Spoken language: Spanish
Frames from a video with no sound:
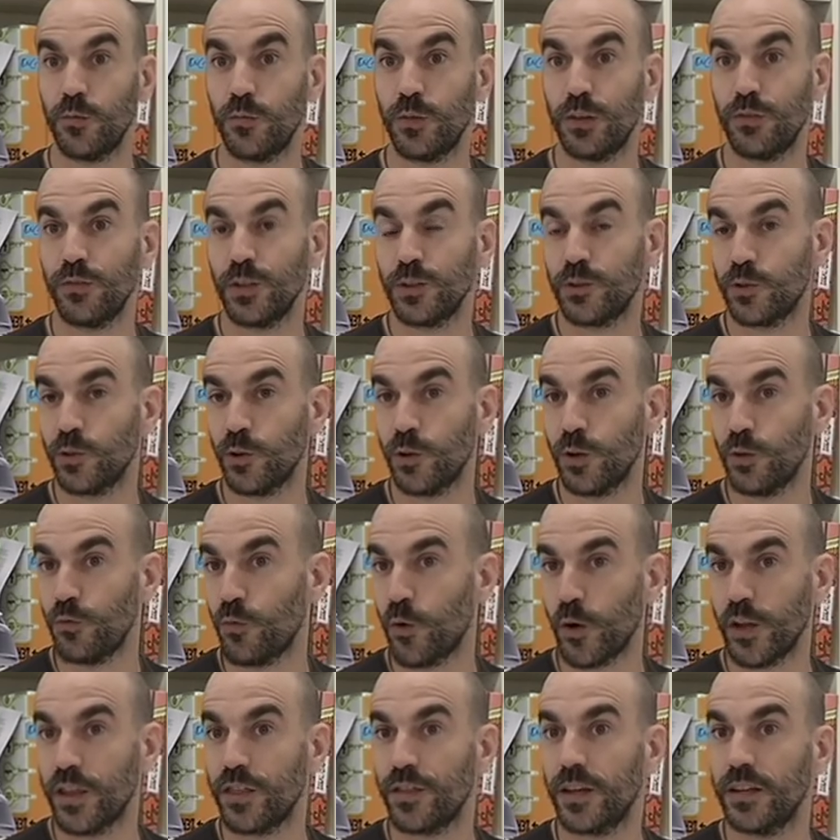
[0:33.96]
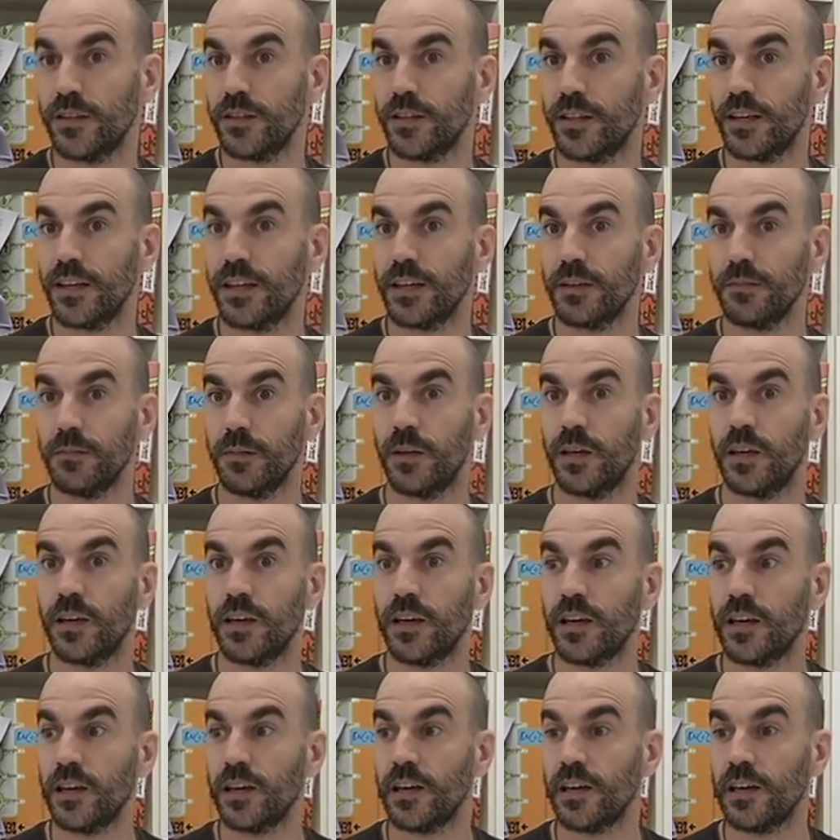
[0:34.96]
un efecto euforizante,
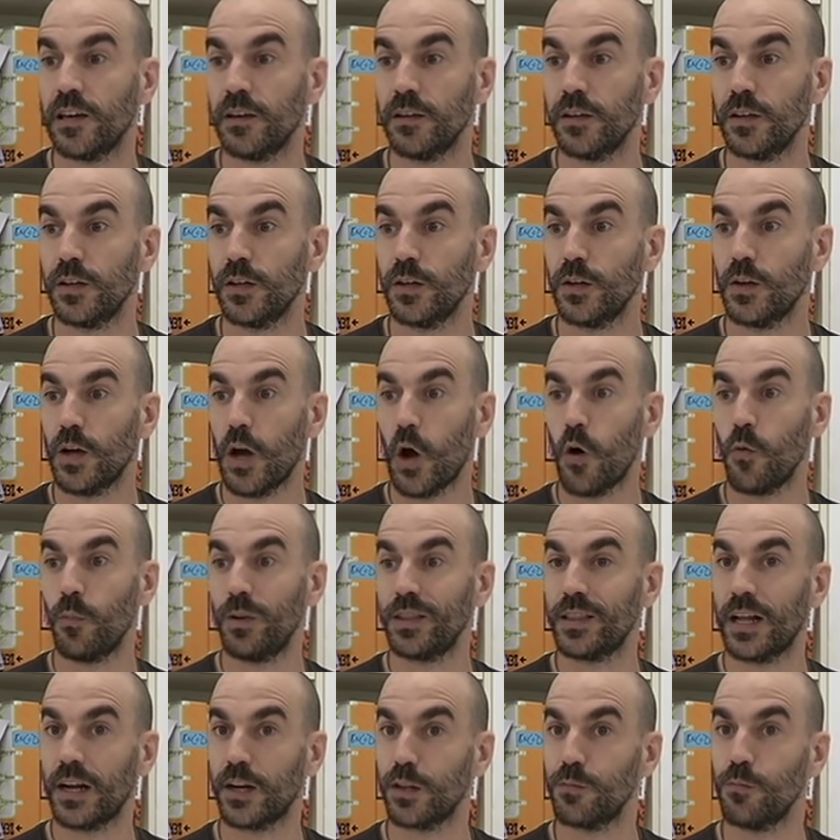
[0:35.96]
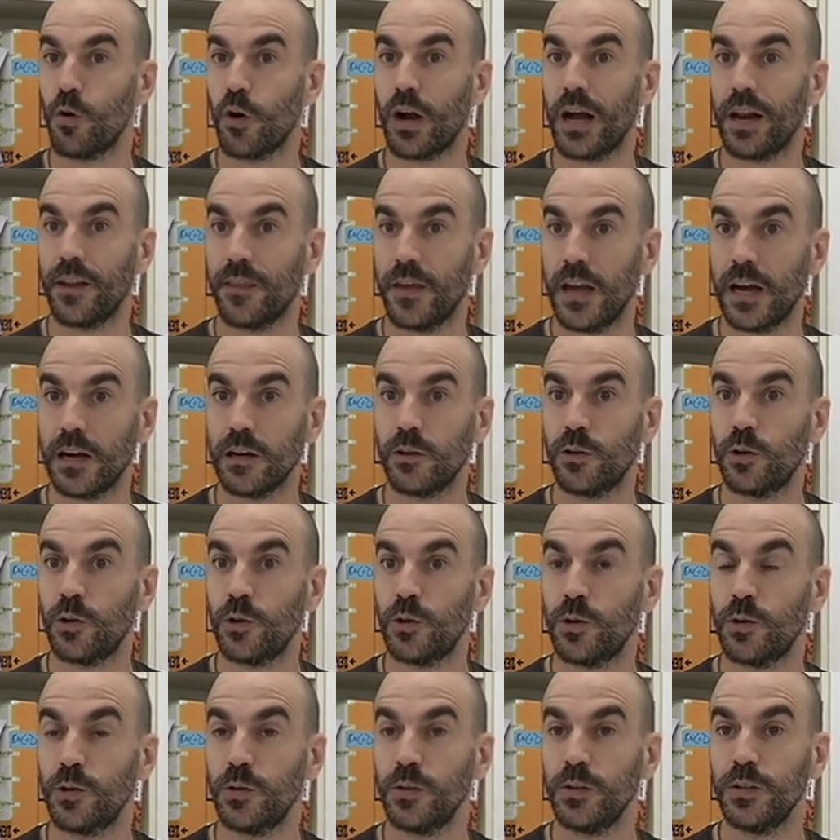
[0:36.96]
eh, aumenta el ritmo
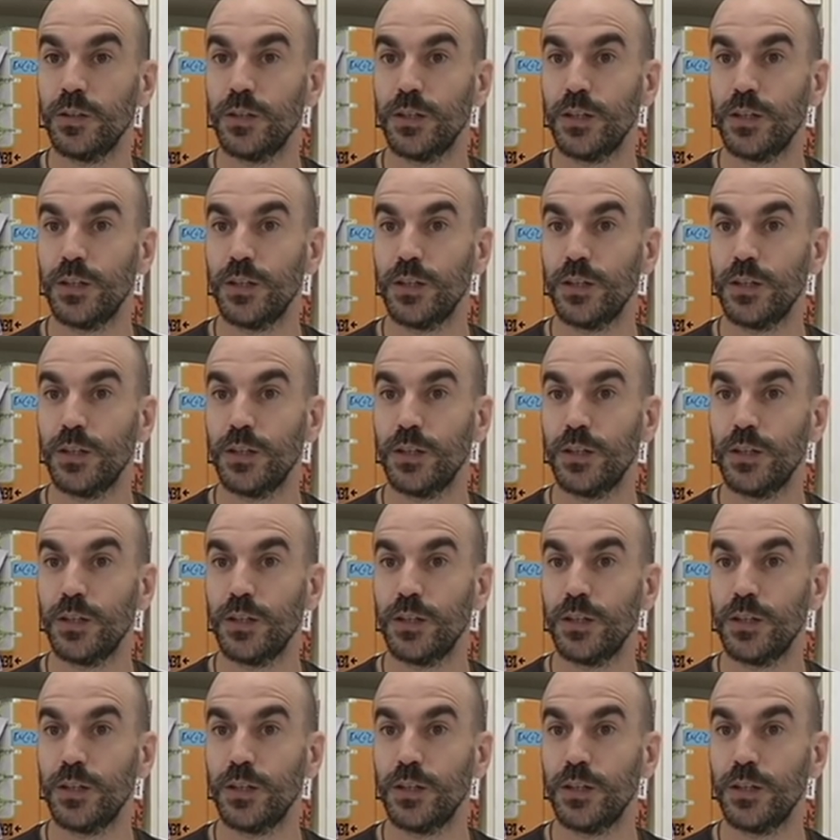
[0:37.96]
cardíaco,